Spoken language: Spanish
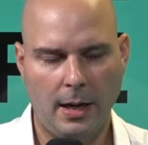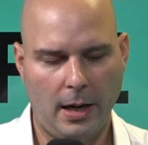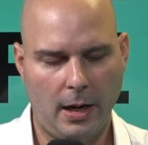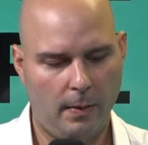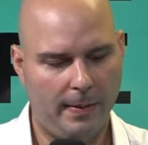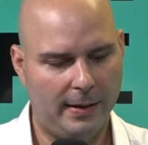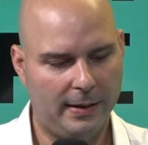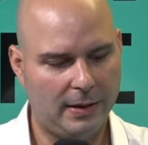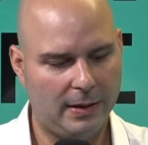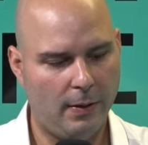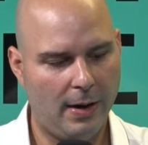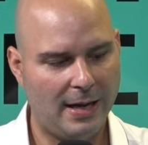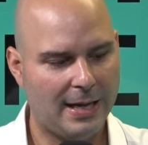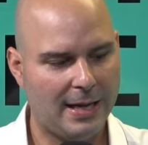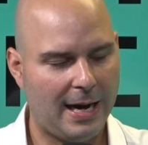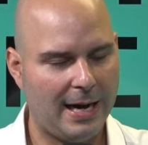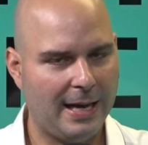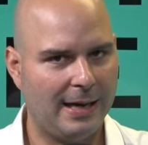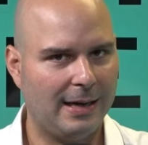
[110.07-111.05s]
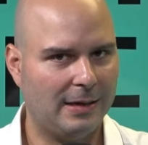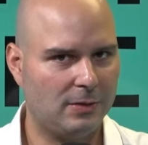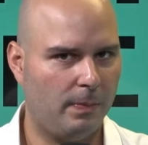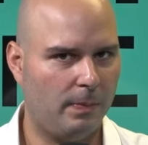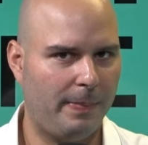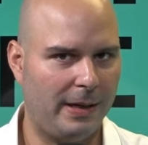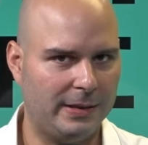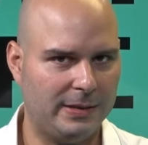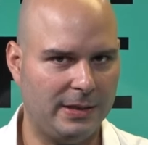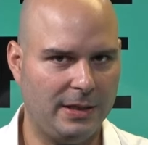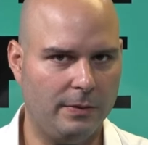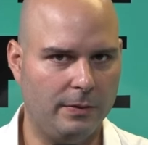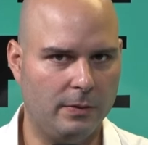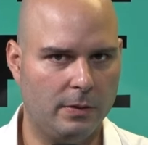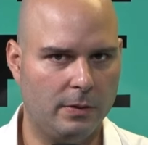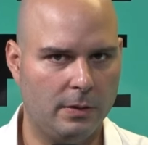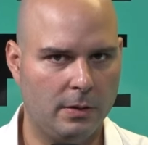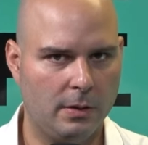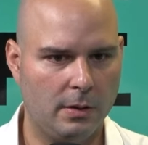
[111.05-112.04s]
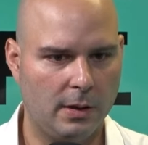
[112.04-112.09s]
El objetivo es generar ingresos
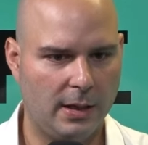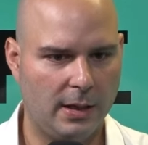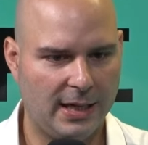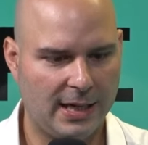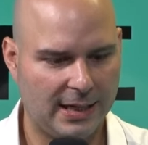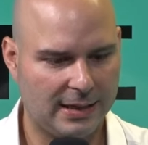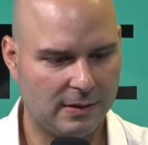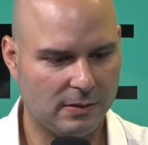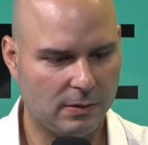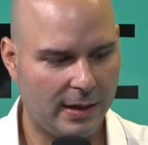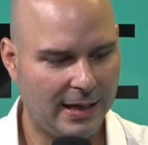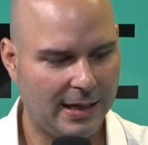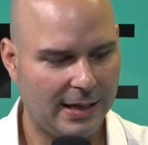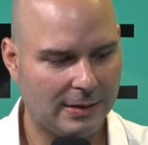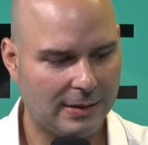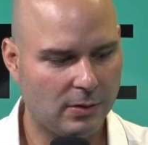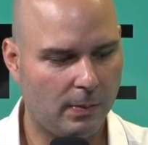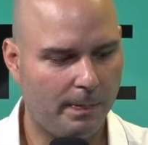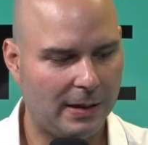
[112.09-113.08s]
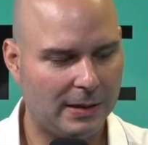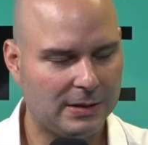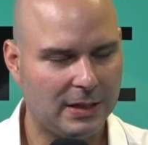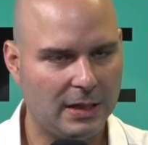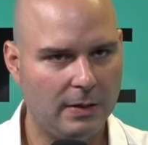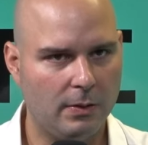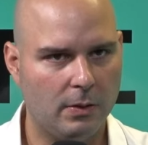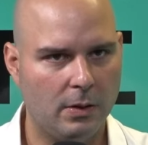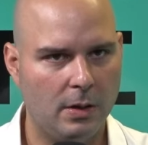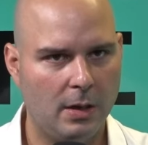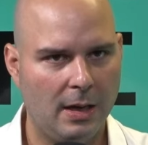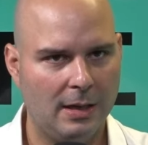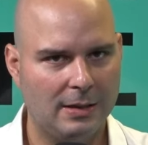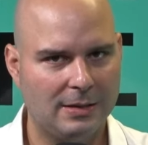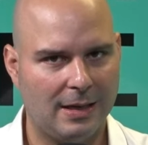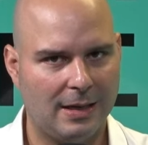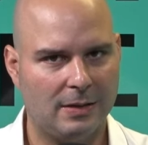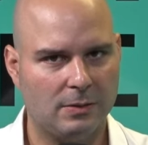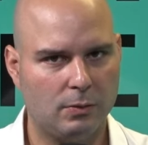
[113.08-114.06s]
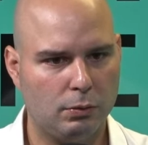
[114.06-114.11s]
pasivos y que esos ingresos pasivos
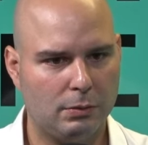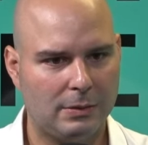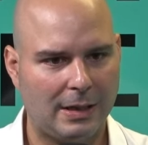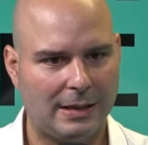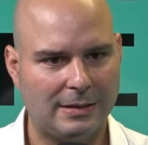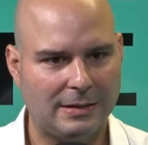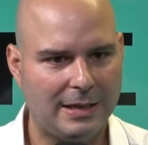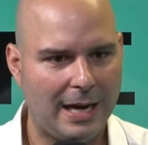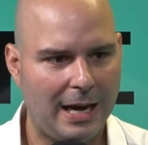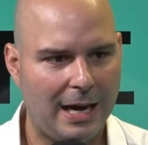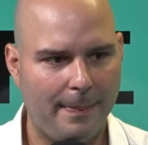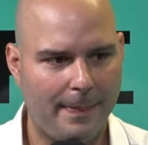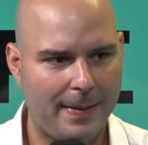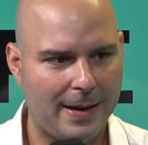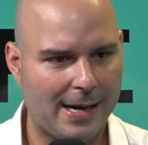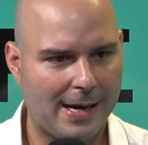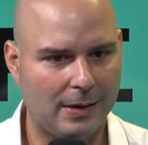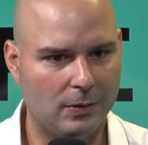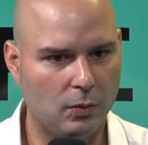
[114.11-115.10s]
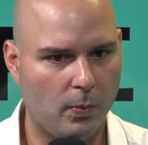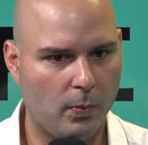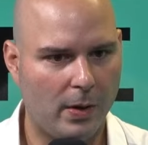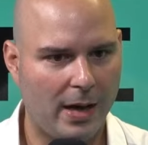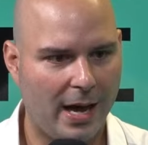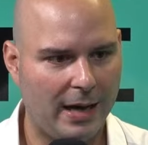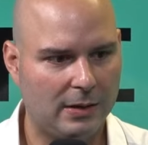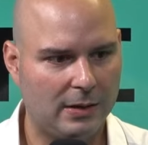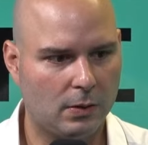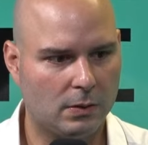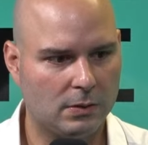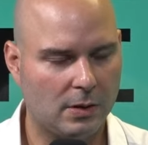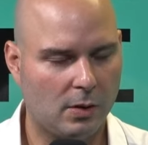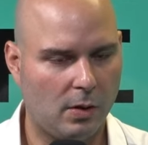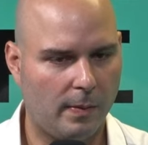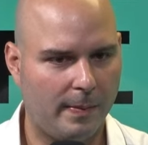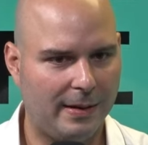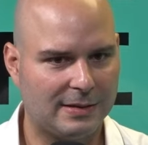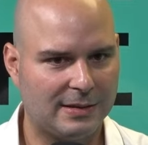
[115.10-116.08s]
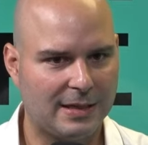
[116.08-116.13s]
sean sustanciales para que tú puedas entonces
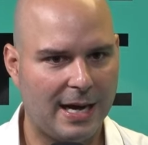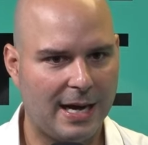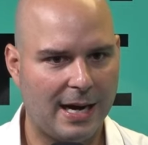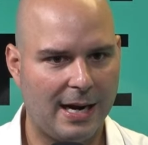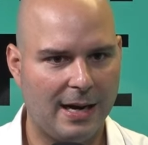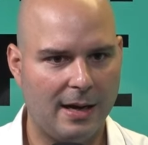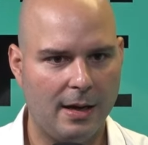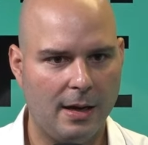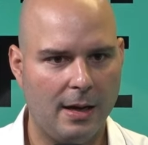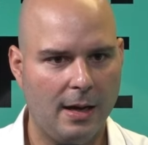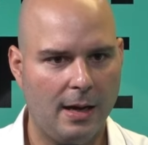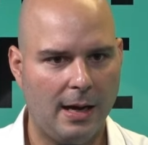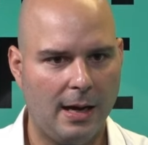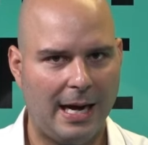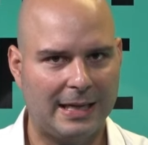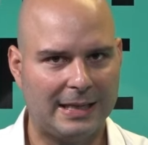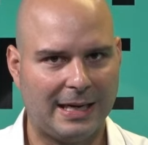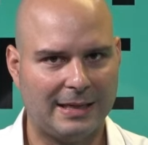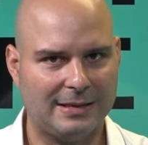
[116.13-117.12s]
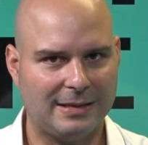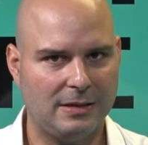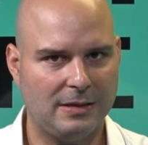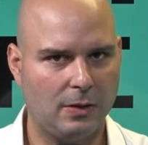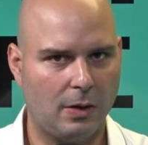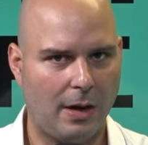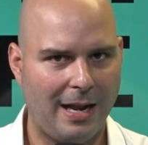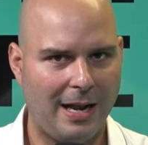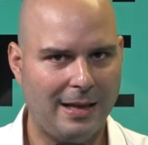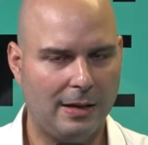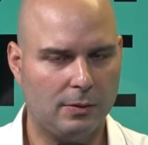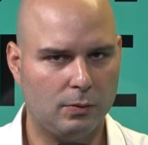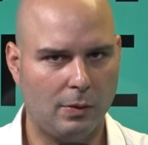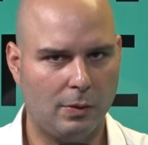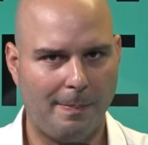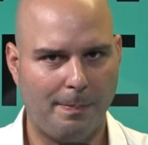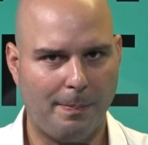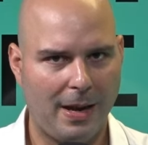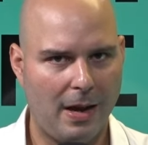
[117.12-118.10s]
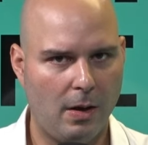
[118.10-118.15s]
comenzar a, transicionar de
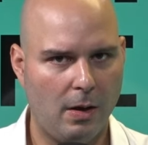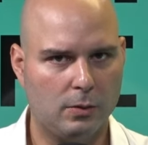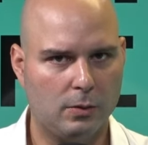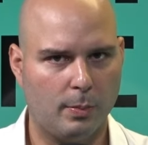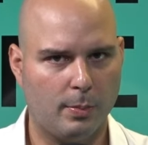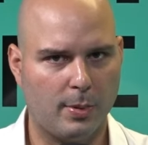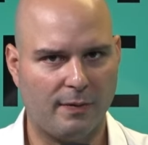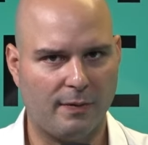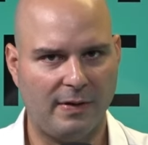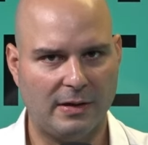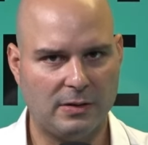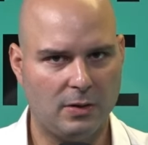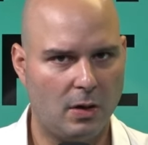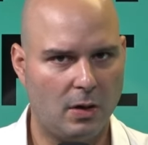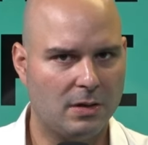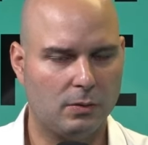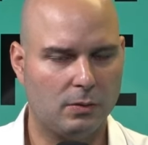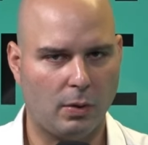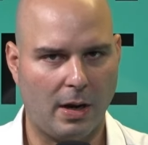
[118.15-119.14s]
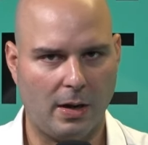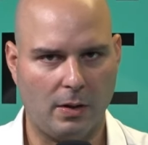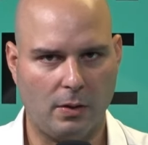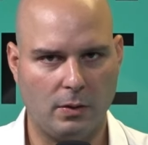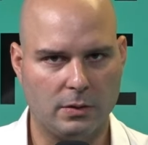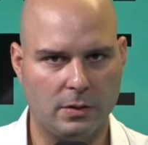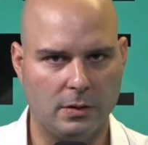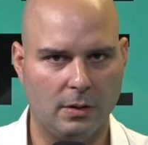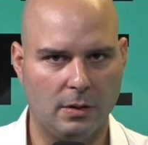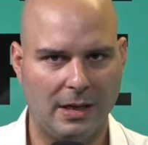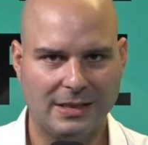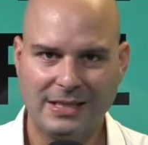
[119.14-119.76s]
tu empleo, de tu profesión, de tu negocio.